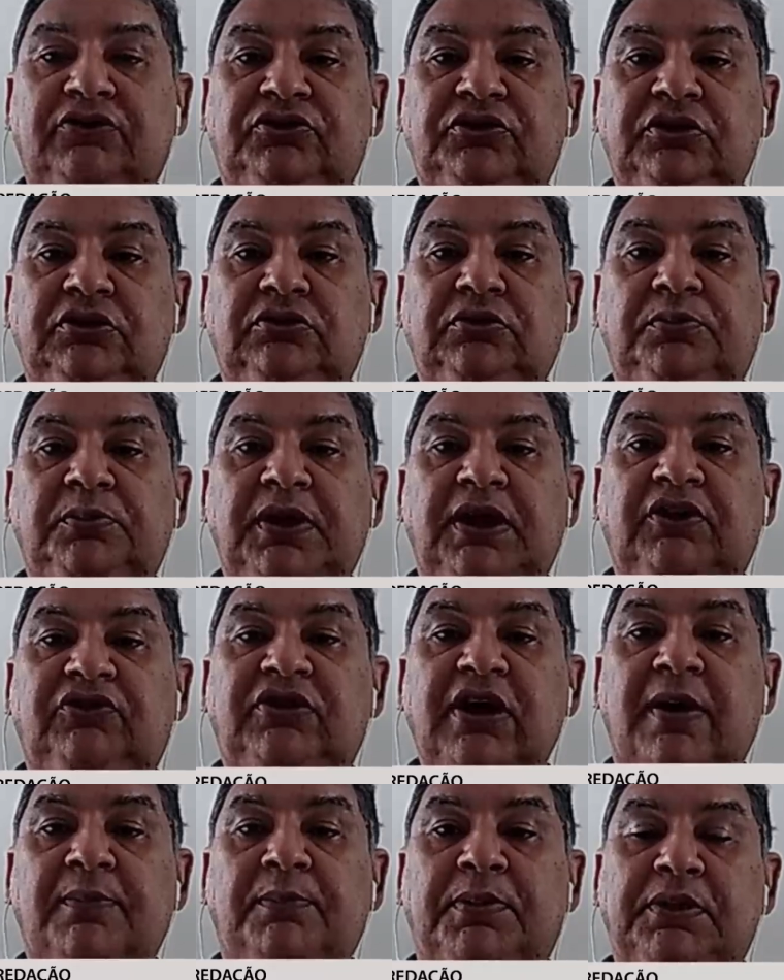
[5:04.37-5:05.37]
a partir do
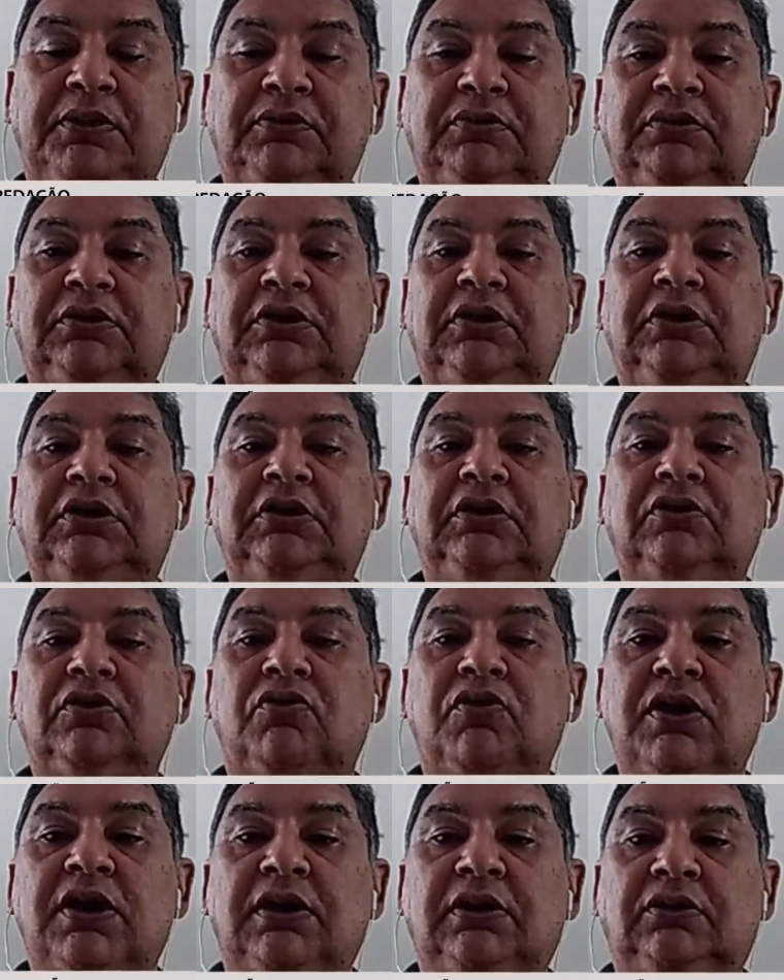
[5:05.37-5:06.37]
mês de abril,
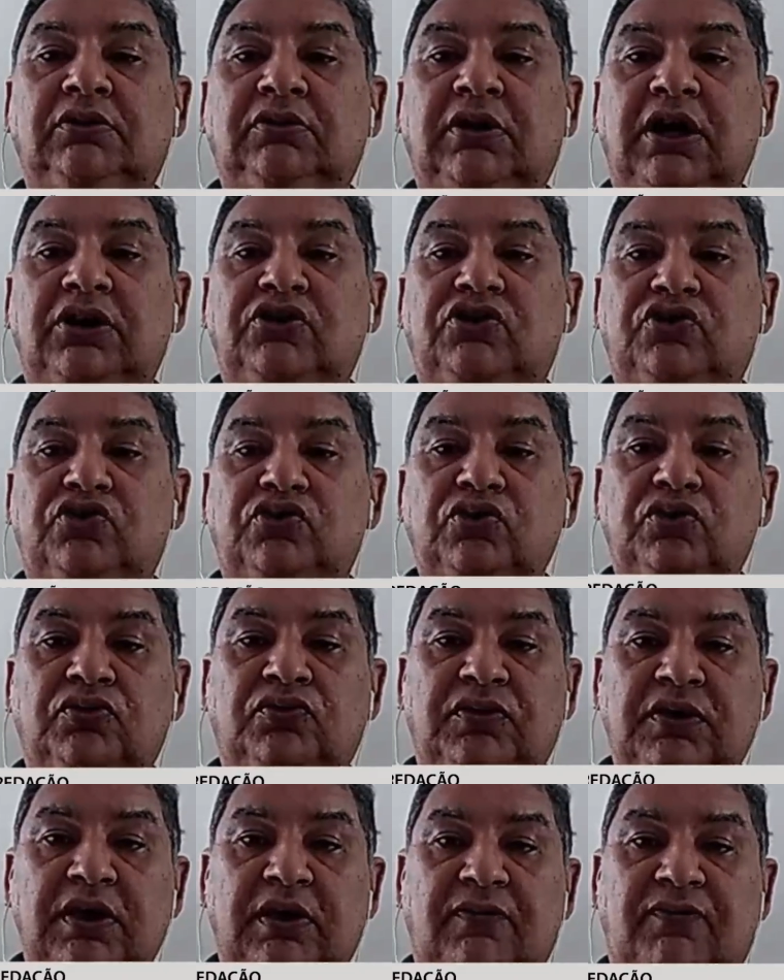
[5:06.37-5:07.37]
quando as
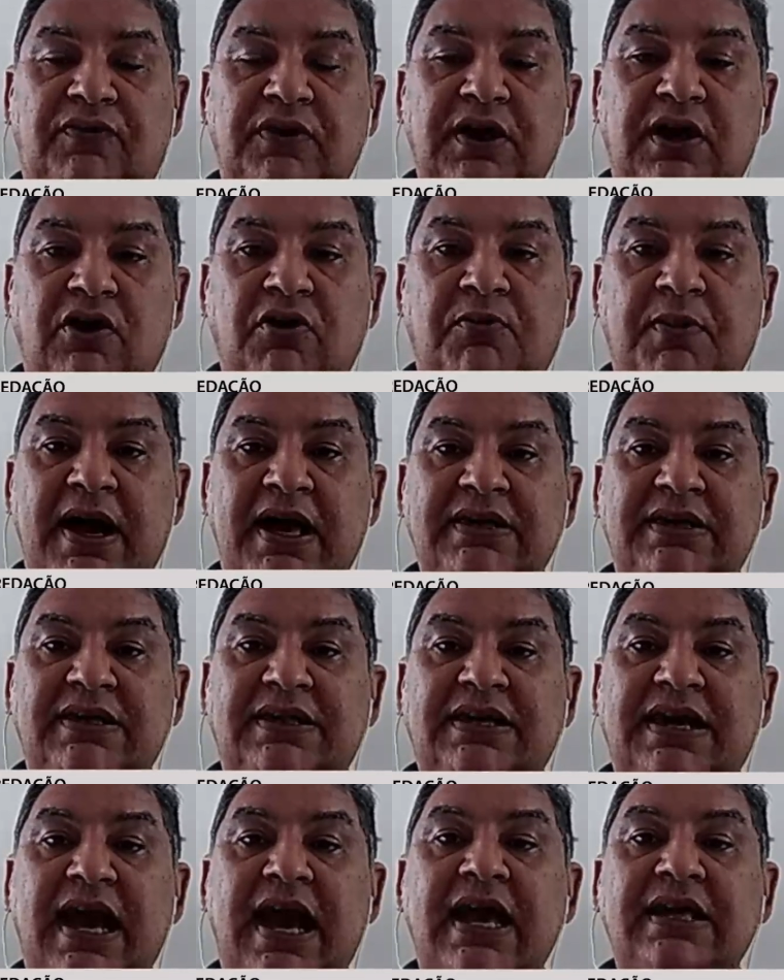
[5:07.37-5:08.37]
chuvas ficam
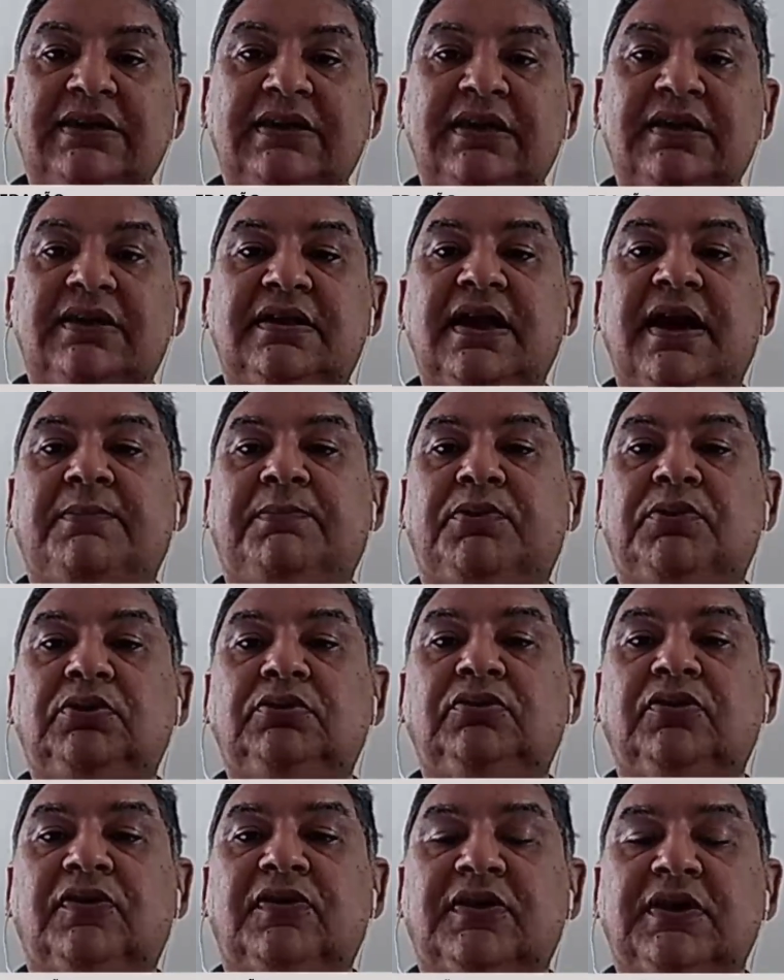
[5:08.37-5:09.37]
mais escassas e
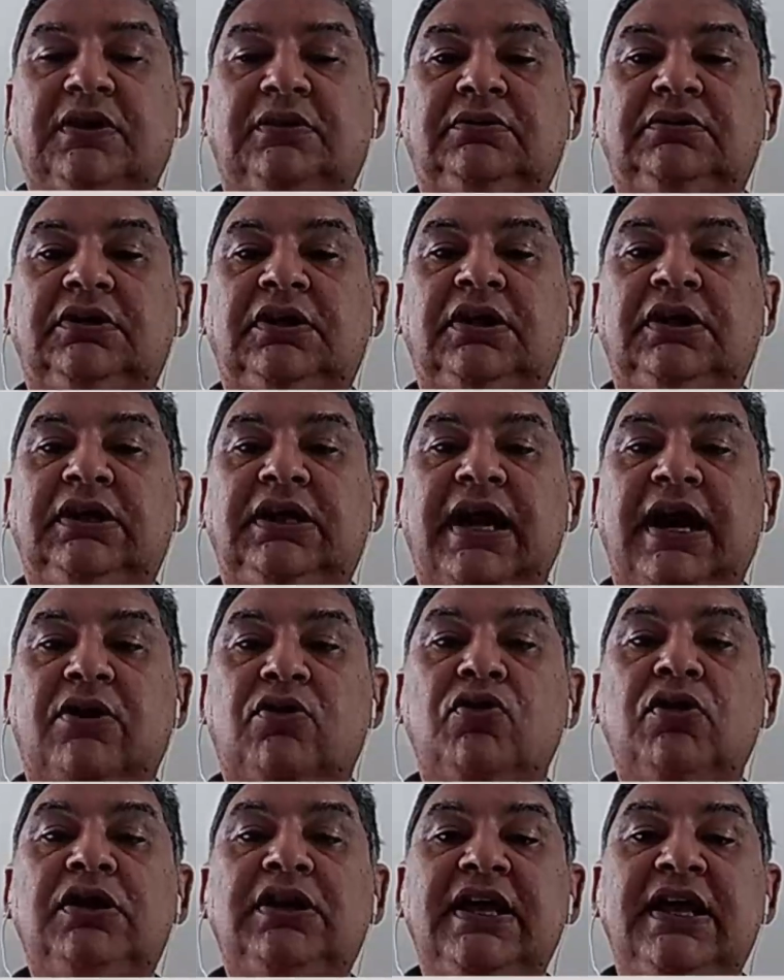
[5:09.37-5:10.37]
a produção
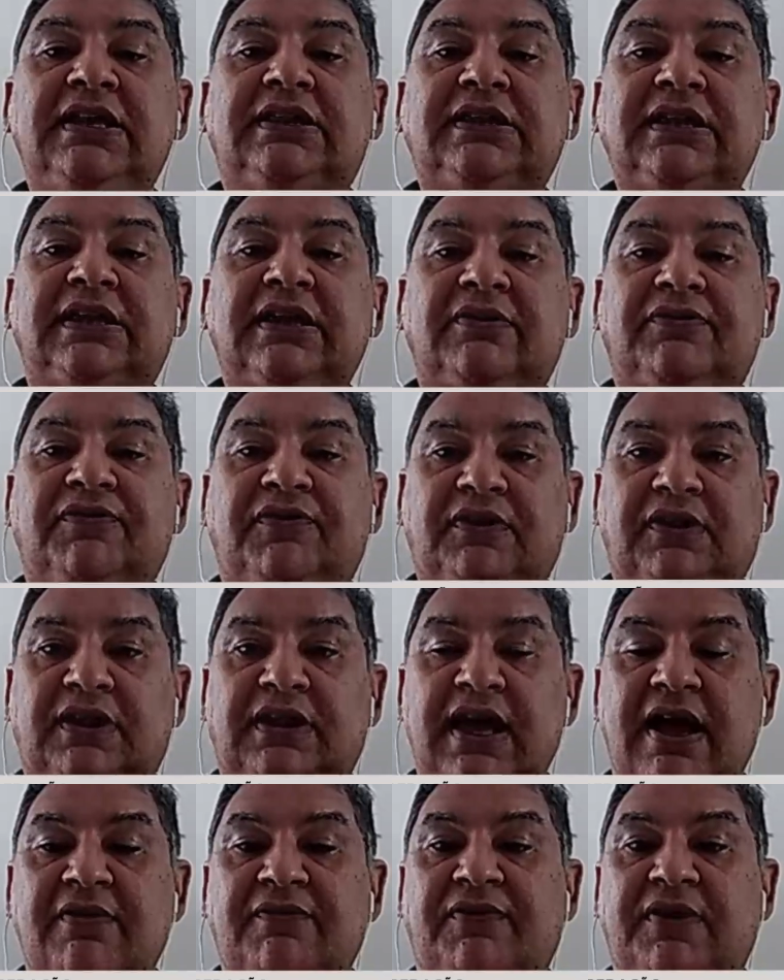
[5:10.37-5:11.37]
e a colheita da
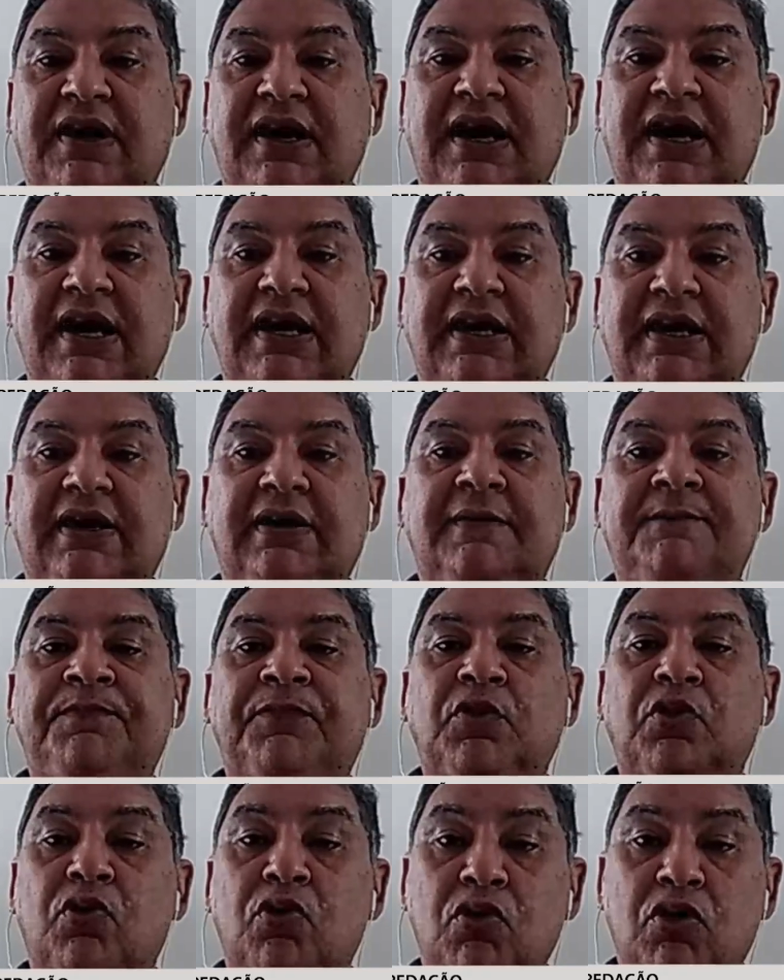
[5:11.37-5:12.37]
safra
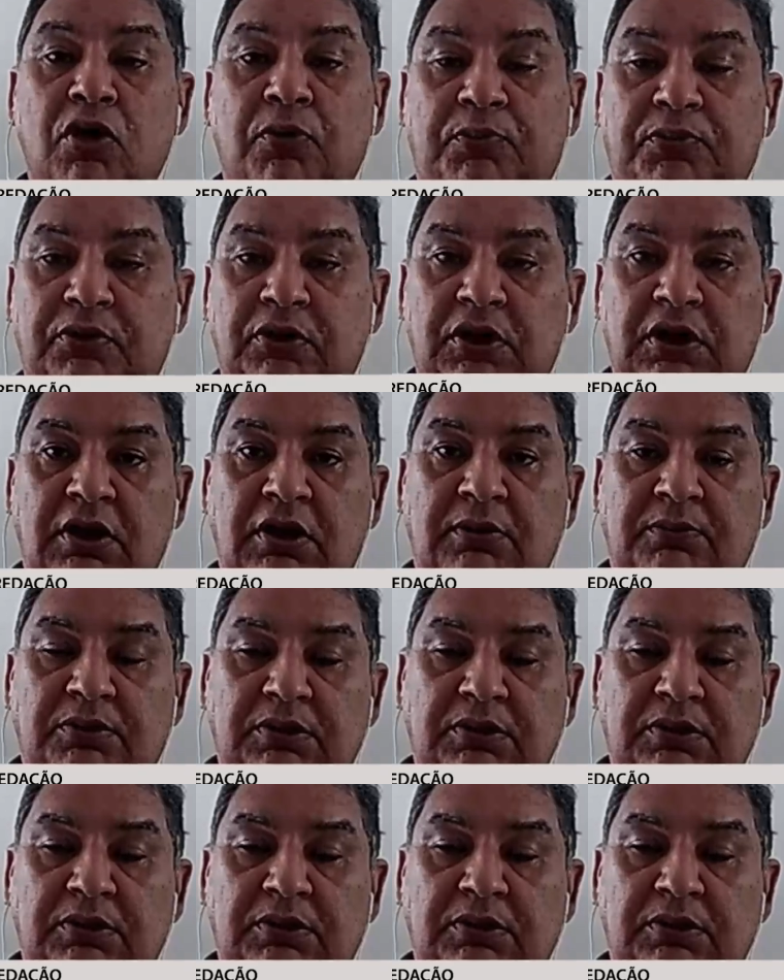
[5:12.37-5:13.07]
ganha cor.